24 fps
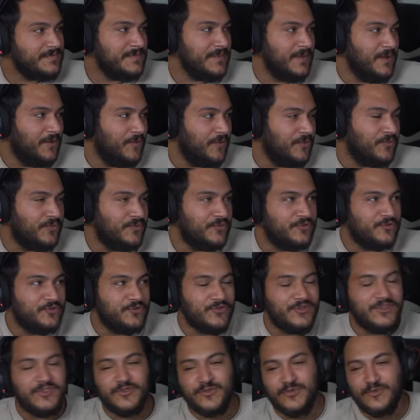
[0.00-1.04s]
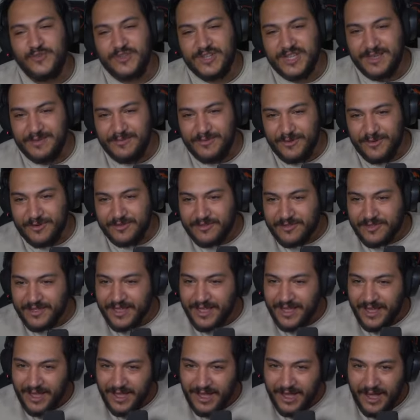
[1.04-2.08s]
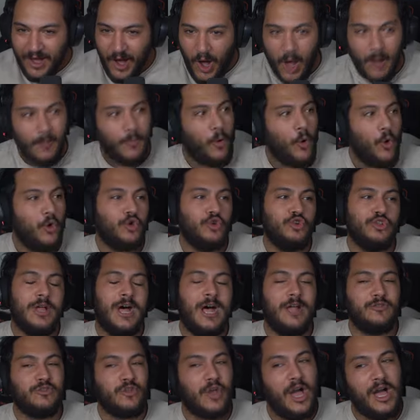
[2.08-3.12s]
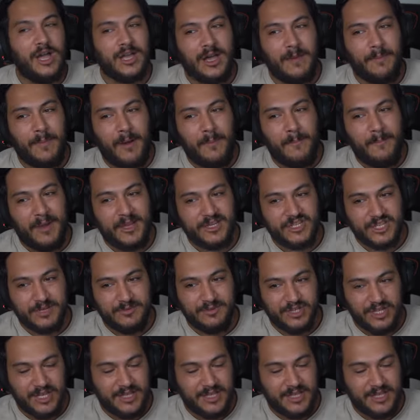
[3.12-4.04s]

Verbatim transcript: Of hiç güleceğim yoktu ya. Ama o Cloud kanka Adamın adına